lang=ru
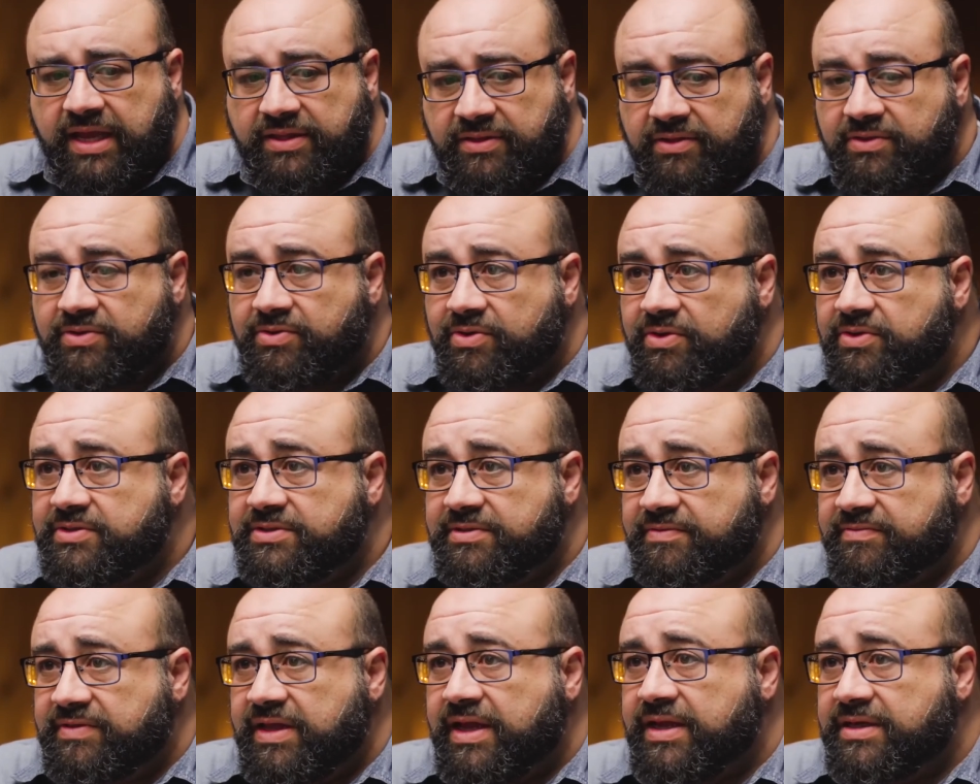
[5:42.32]
И причина
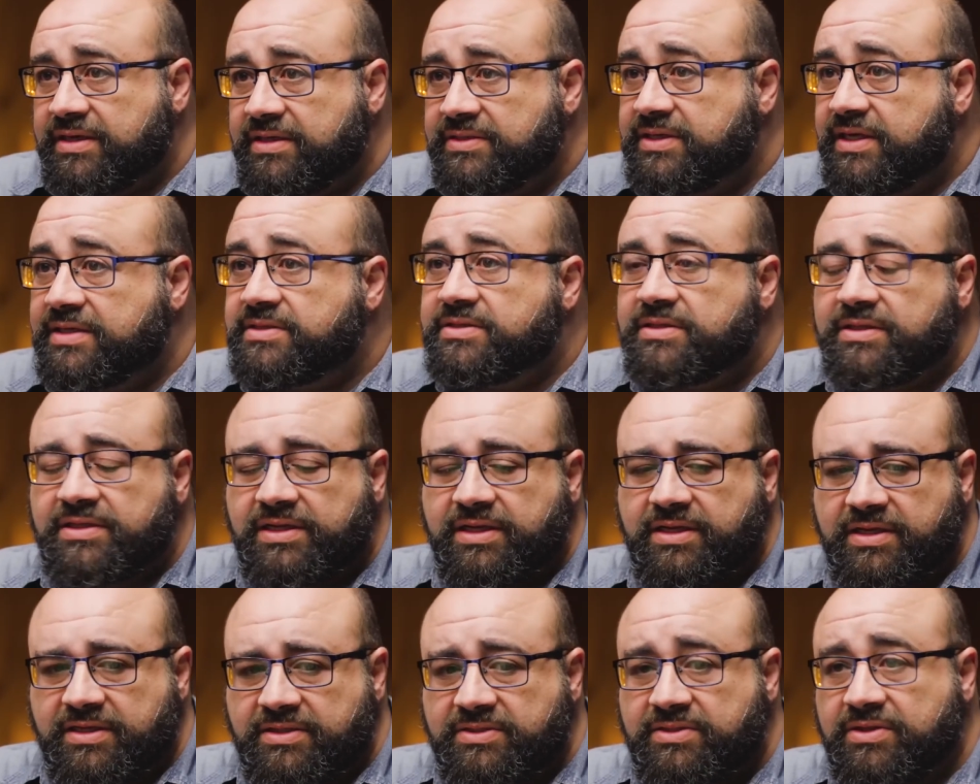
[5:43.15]
этому –
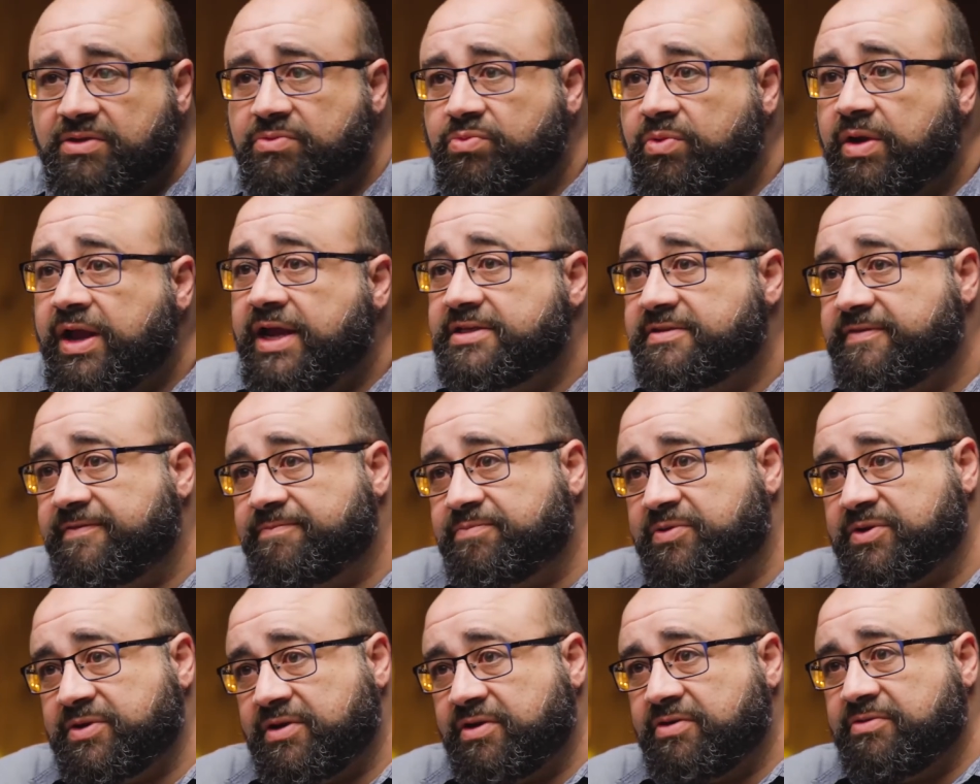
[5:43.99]
рост порнографии в
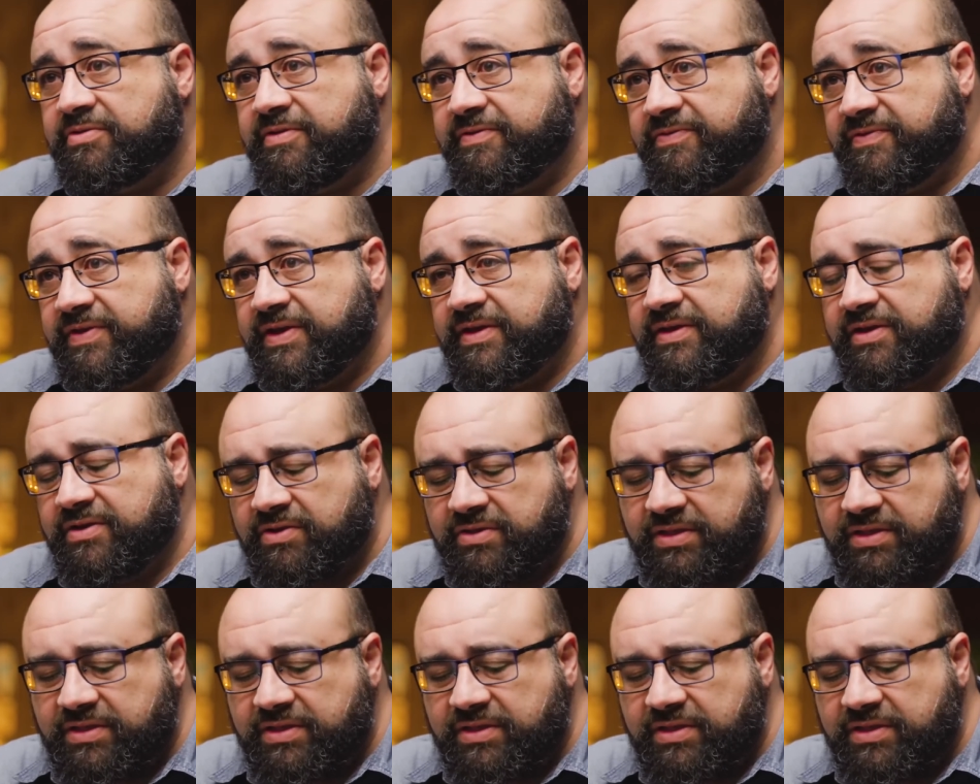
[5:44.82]
интернете.